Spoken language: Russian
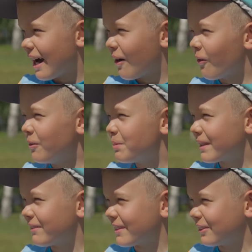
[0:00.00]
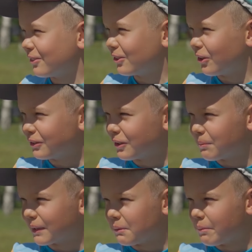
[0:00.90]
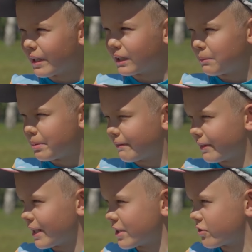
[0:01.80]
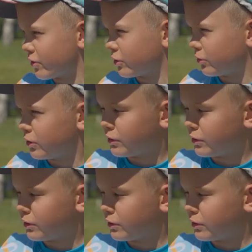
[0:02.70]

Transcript: А он перевернул лодку, потом обратно переворачивает, и у